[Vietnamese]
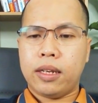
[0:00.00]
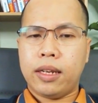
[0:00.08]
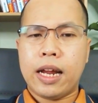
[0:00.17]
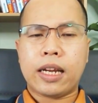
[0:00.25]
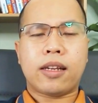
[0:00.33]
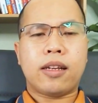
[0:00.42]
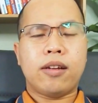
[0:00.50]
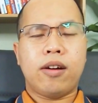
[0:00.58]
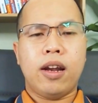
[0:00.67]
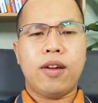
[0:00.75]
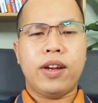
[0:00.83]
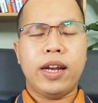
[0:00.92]
đặt
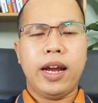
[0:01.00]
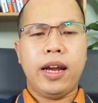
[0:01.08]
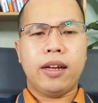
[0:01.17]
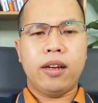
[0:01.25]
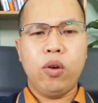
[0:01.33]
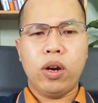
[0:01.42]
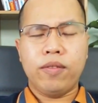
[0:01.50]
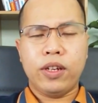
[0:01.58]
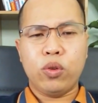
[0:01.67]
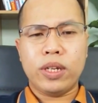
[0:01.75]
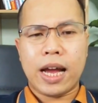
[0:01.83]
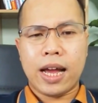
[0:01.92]
gọi là vấn đề luôn với
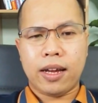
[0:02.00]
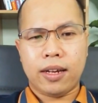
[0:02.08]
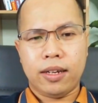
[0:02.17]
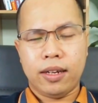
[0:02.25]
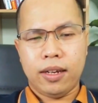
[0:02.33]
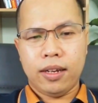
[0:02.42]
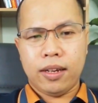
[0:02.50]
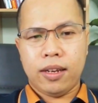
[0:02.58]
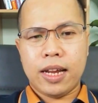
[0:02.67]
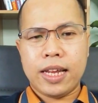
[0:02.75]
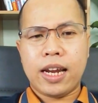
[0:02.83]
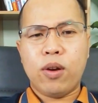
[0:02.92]
chủ nhà
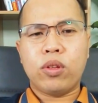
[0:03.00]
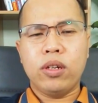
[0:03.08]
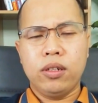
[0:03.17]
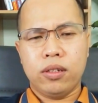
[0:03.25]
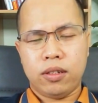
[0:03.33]
là nhà đầu tư.